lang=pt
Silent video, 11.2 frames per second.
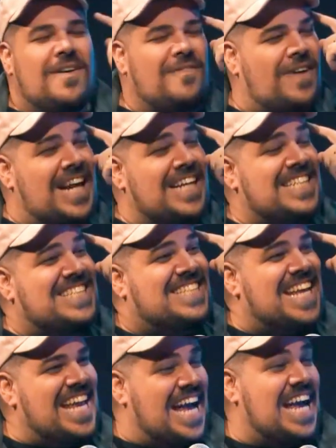Fala de
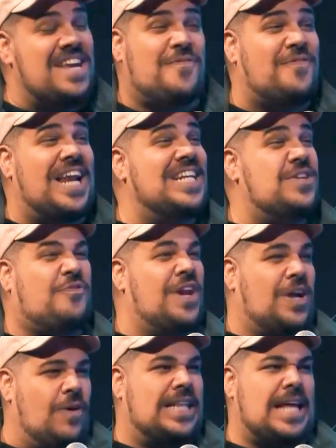cear e fala de
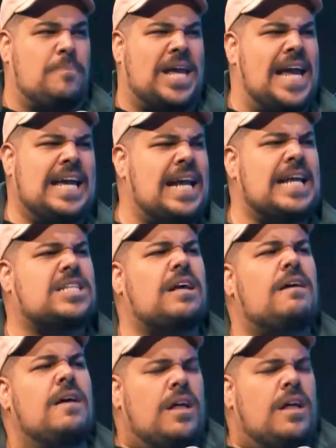frequentar, porque igreja,